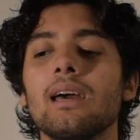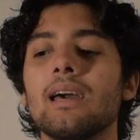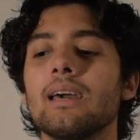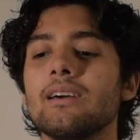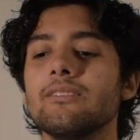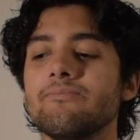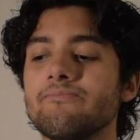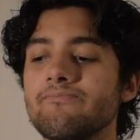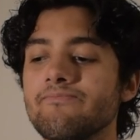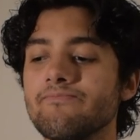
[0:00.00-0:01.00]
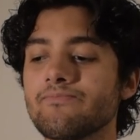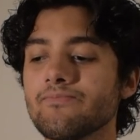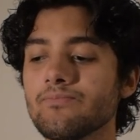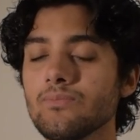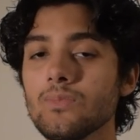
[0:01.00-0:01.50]
Em,
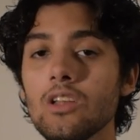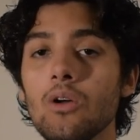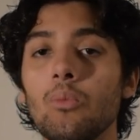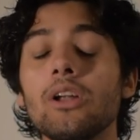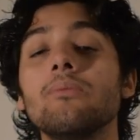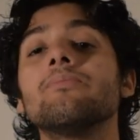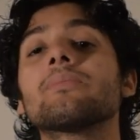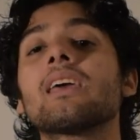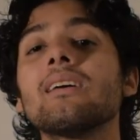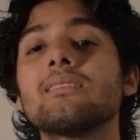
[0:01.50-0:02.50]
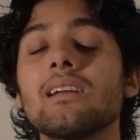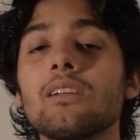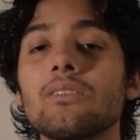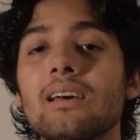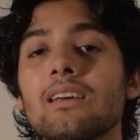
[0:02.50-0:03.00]
bueno, ¿qué decir que
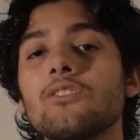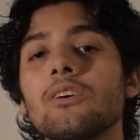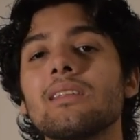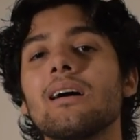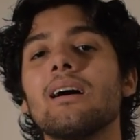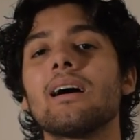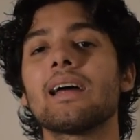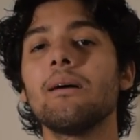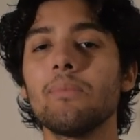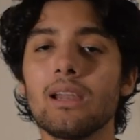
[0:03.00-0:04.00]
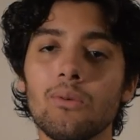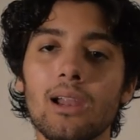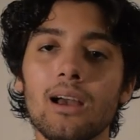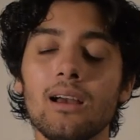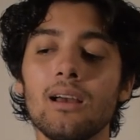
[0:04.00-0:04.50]
no se ha dicho de esta gran
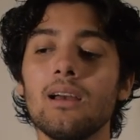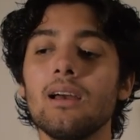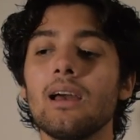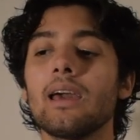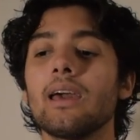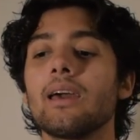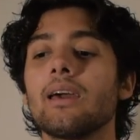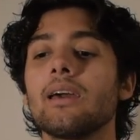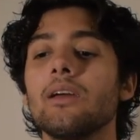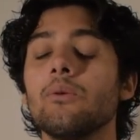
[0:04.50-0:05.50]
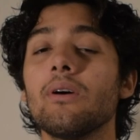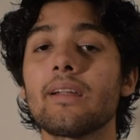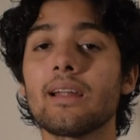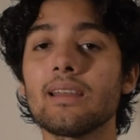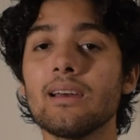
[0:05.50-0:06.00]
película? Eh, Nueve
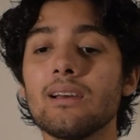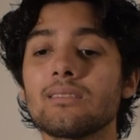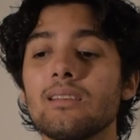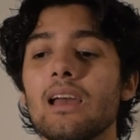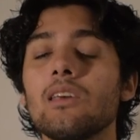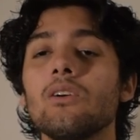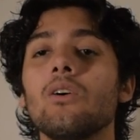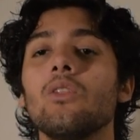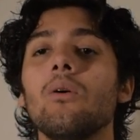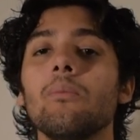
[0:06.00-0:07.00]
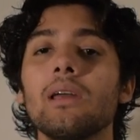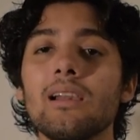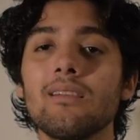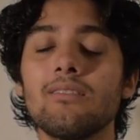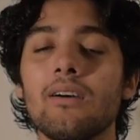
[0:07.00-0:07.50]
Reinas, año
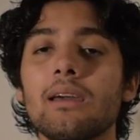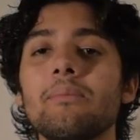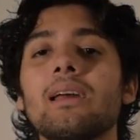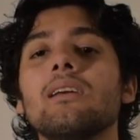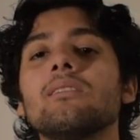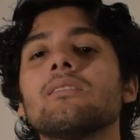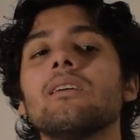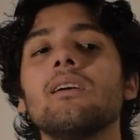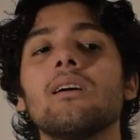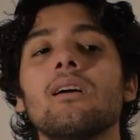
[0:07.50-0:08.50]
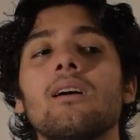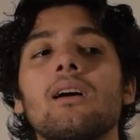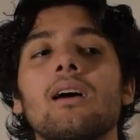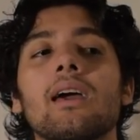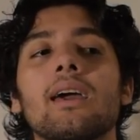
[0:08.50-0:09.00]
2000, Fabián Bielinski.
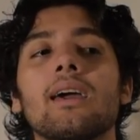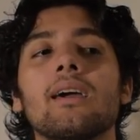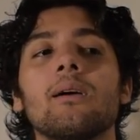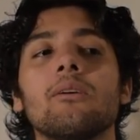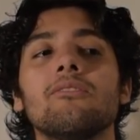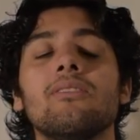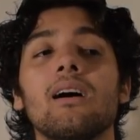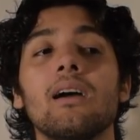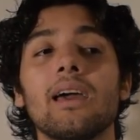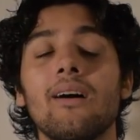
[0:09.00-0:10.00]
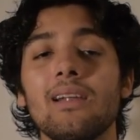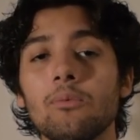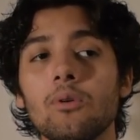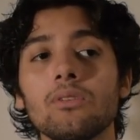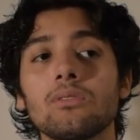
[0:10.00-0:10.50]
Eh,
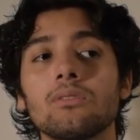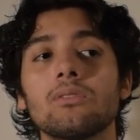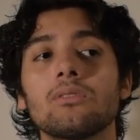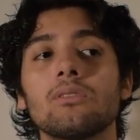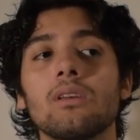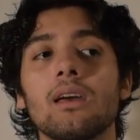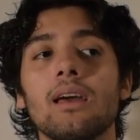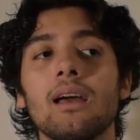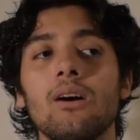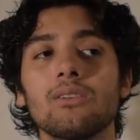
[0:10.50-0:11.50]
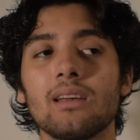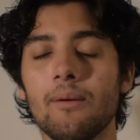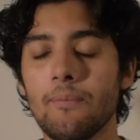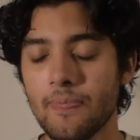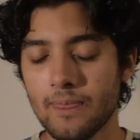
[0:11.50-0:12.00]
hablemos, o sea,